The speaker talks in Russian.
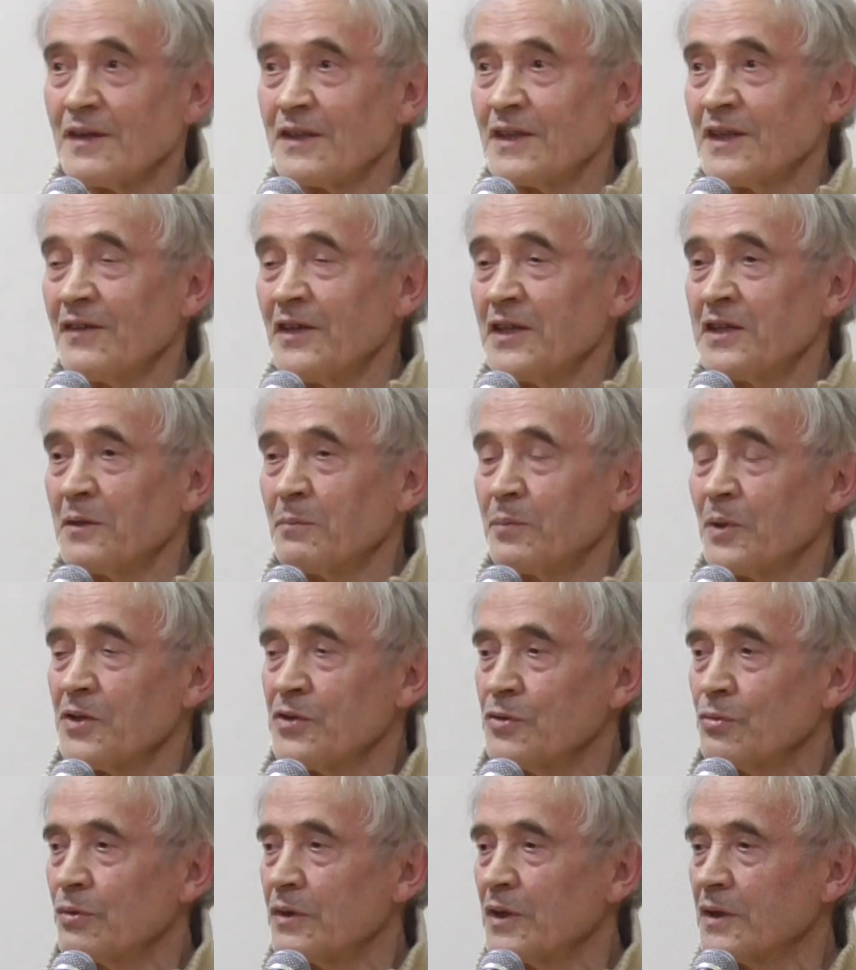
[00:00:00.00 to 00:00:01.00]
Давайте
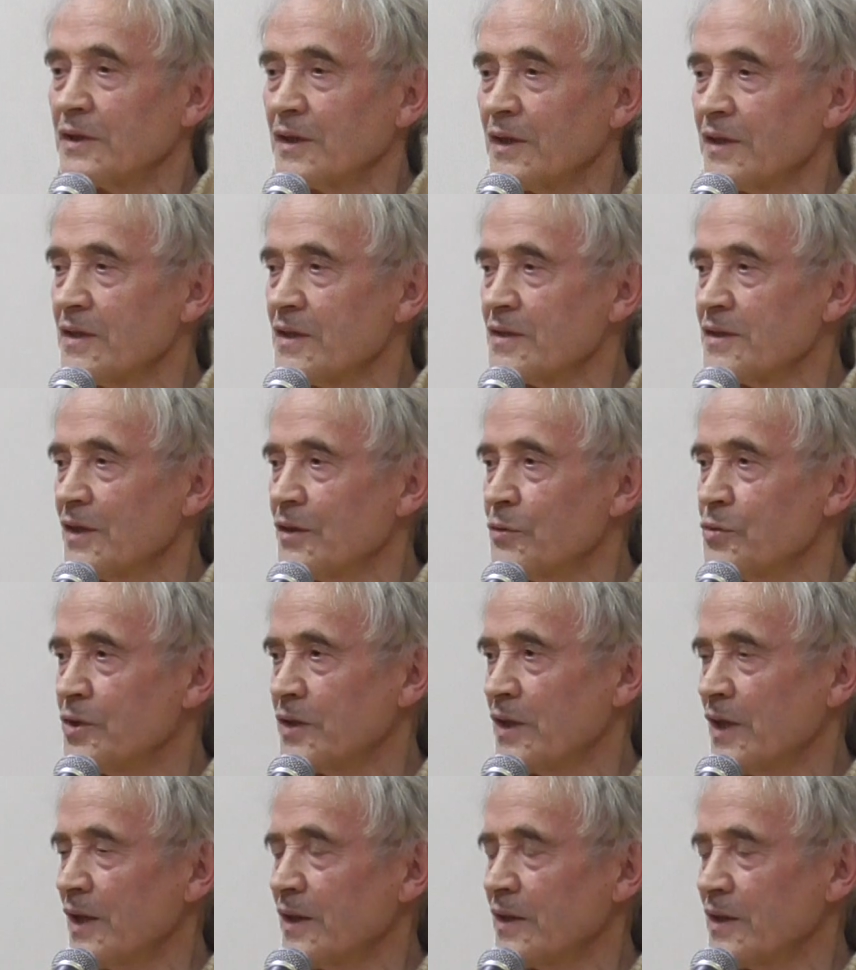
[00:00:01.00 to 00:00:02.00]
прочту тогда, не знаю,
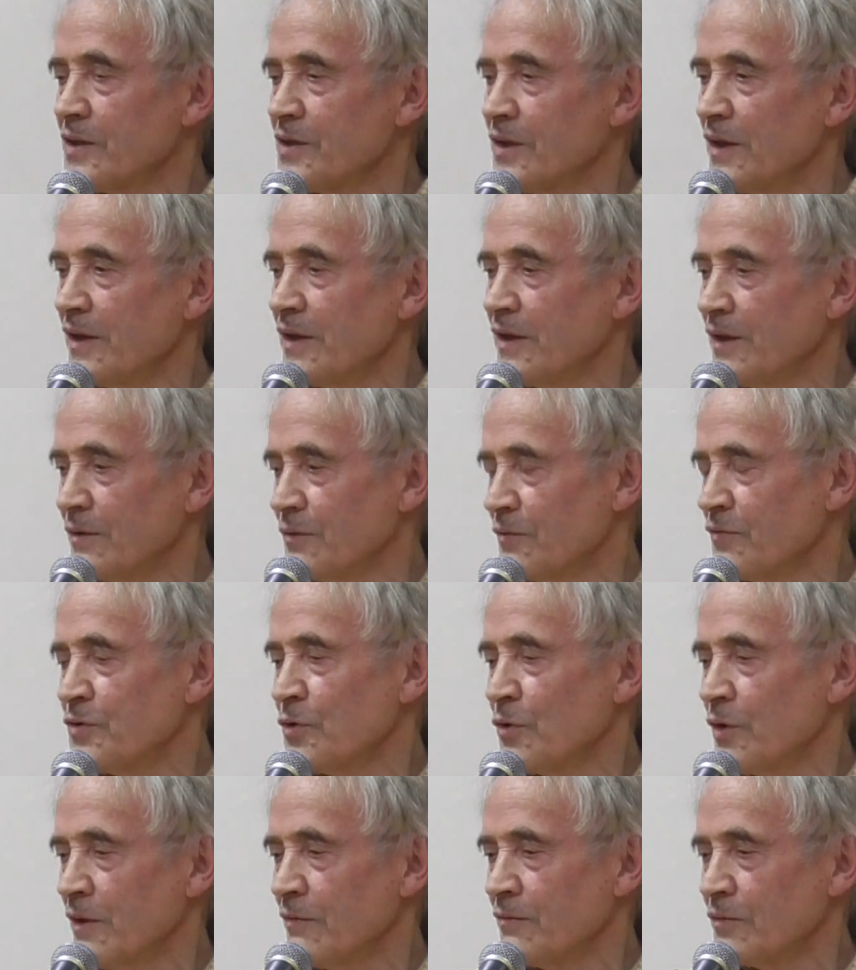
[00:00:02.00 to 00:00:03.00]
читал даже или нет, но
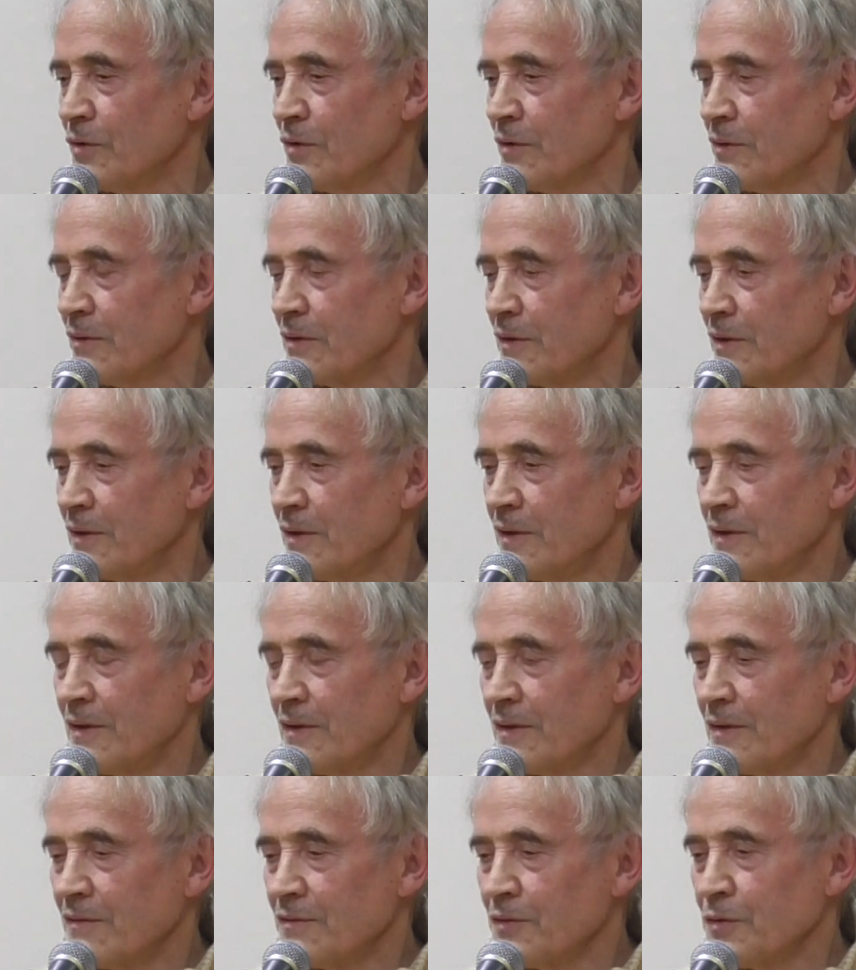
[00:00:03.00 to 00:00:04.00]
все равно,
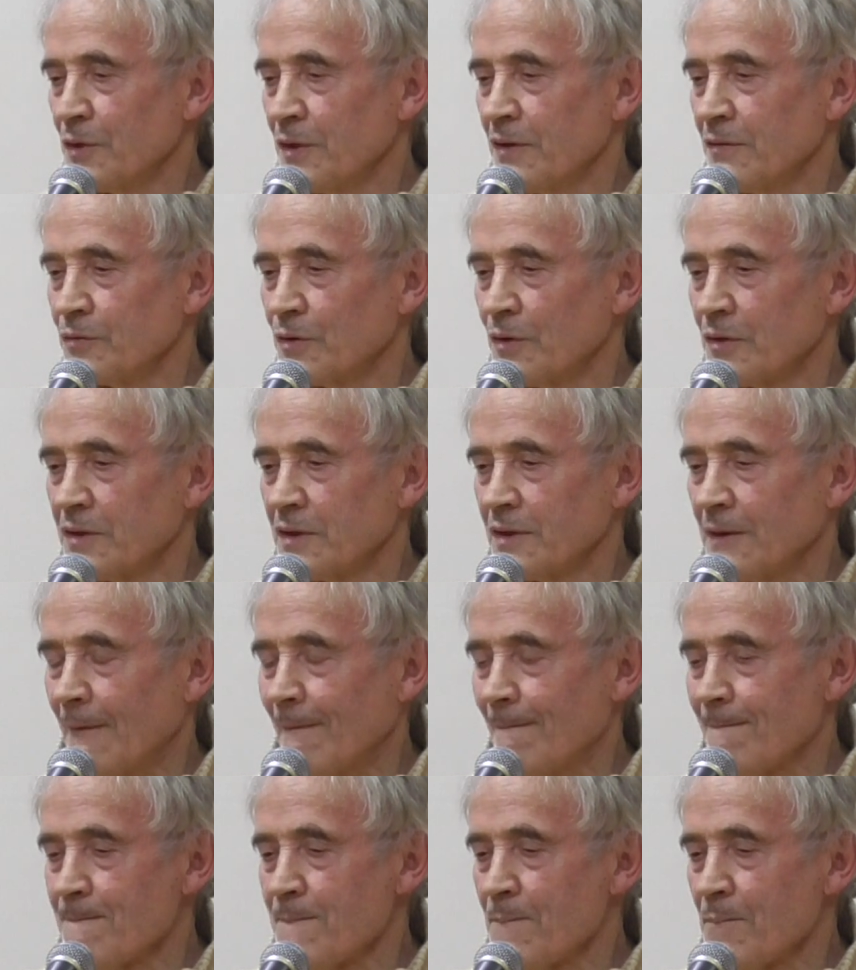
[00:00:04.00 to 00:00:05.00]
все равно. Так,
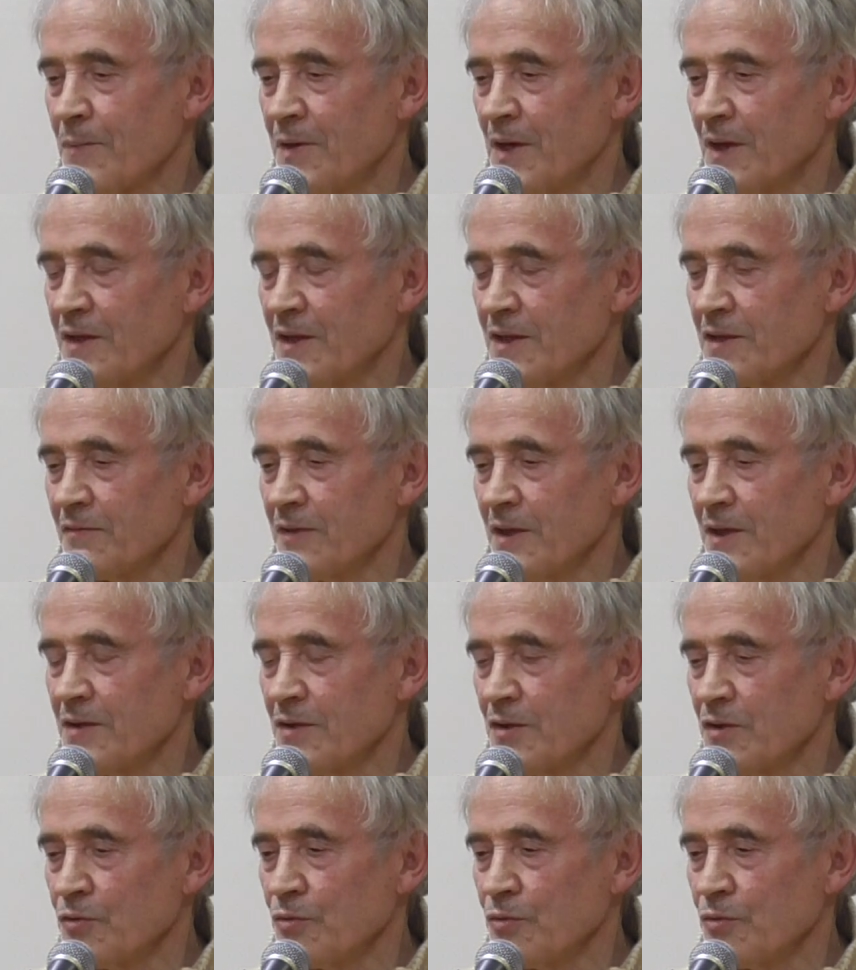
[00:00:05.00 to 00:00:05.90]
так называется